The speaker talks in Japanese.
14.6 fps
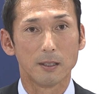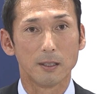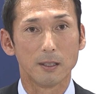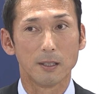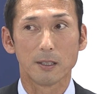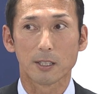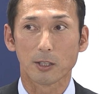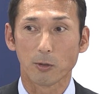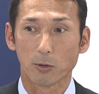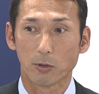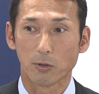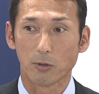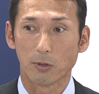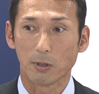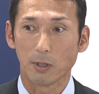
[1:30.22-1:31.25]
えー、先ほ
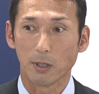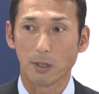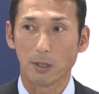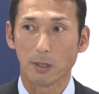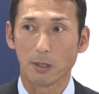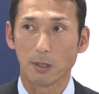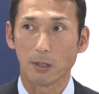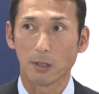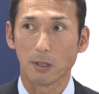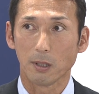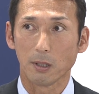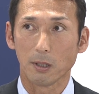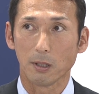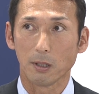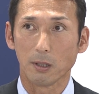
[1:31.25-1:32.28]
ど、
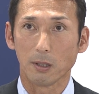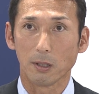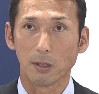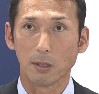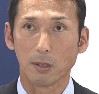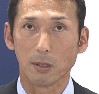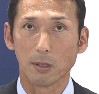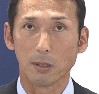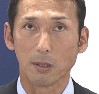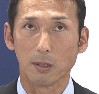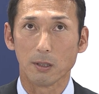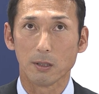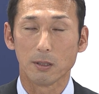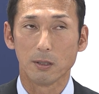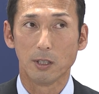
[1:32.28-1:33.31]

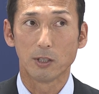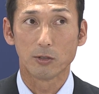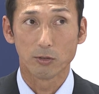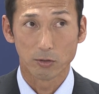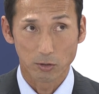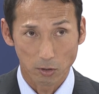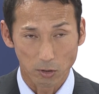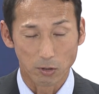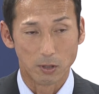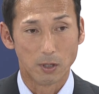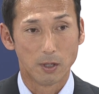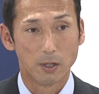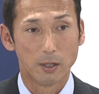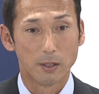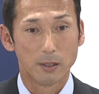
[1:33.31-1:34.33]
えー、2軍の
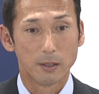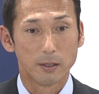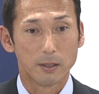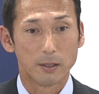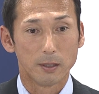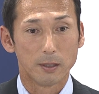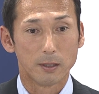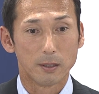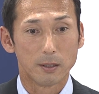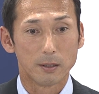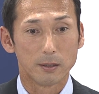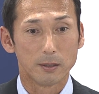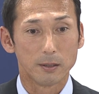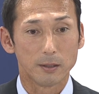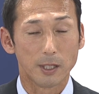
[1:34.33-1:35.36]

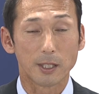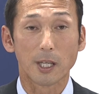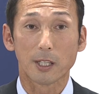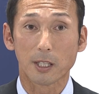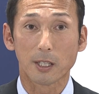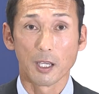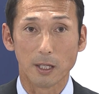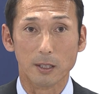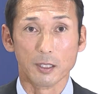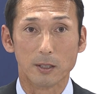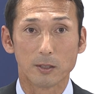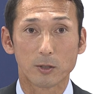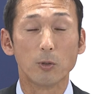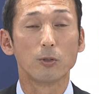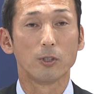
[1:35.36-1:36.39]
打撃兼
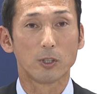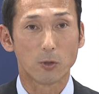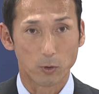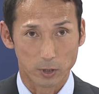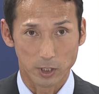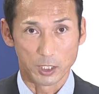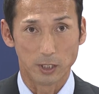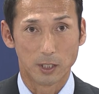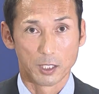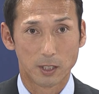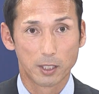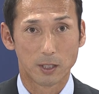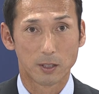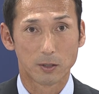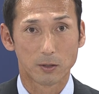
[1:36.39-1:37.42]
走塁コーチ
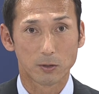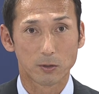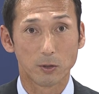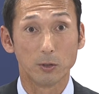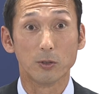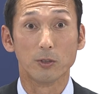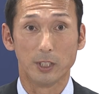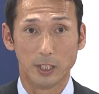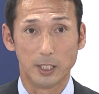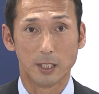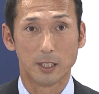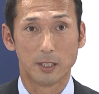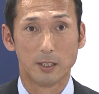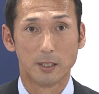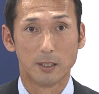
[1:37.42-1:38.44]
というふうに
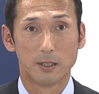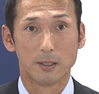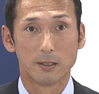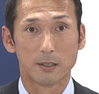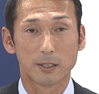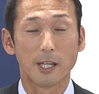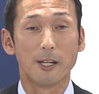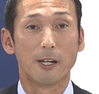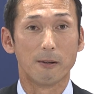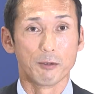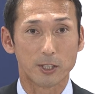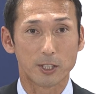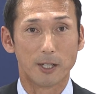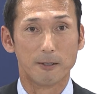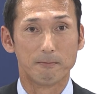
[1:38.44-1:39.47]
伝えられ
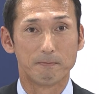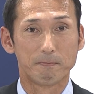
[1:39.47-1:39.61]
ました